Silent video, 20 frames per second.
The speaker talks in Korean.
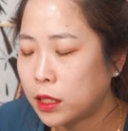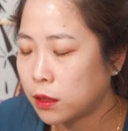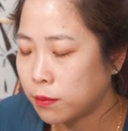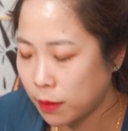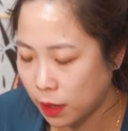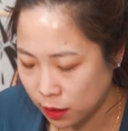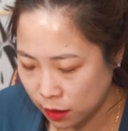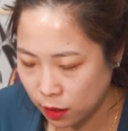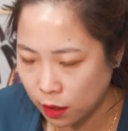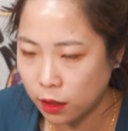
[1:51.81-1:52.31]
하지
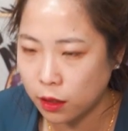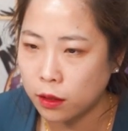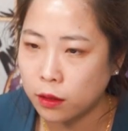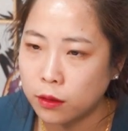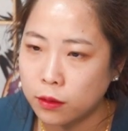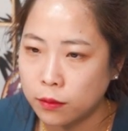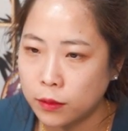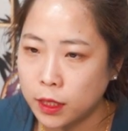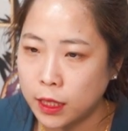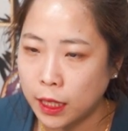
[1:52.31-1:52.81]
마세요.
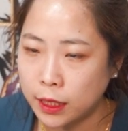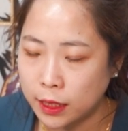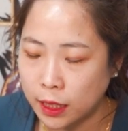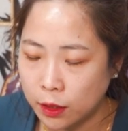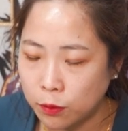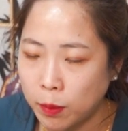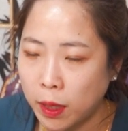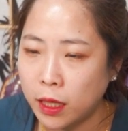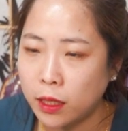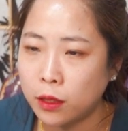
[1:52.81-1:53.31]

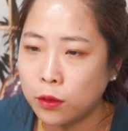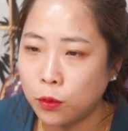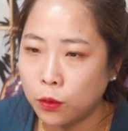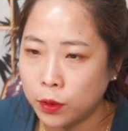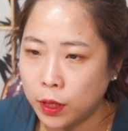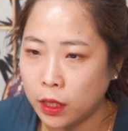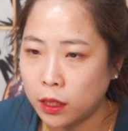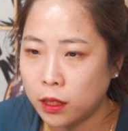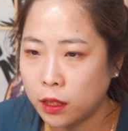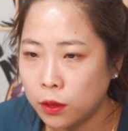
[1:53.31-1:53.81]
잔잔바리
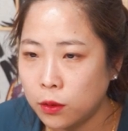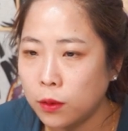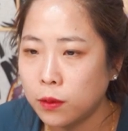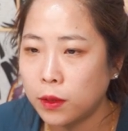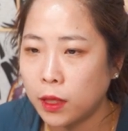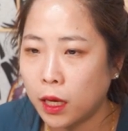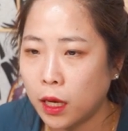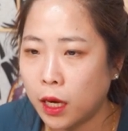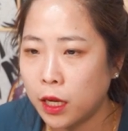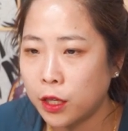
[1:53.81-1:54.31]
돈에 큰
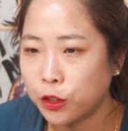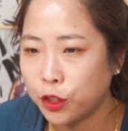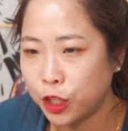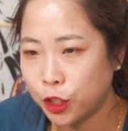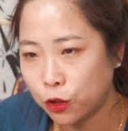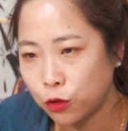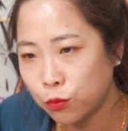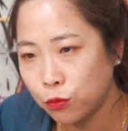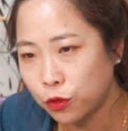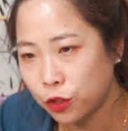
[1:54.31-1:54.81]
돈 나가요.
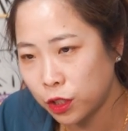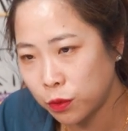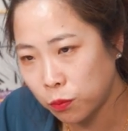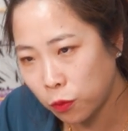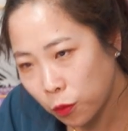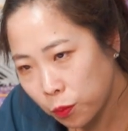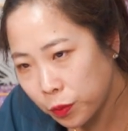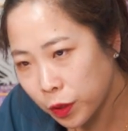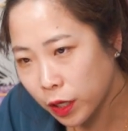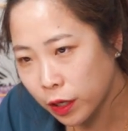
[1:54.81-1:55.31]
기둥뿌리
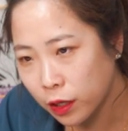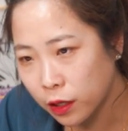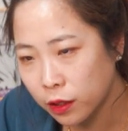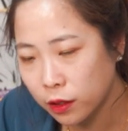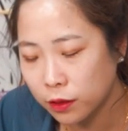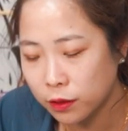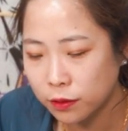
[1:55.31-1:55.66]
뽑혀요.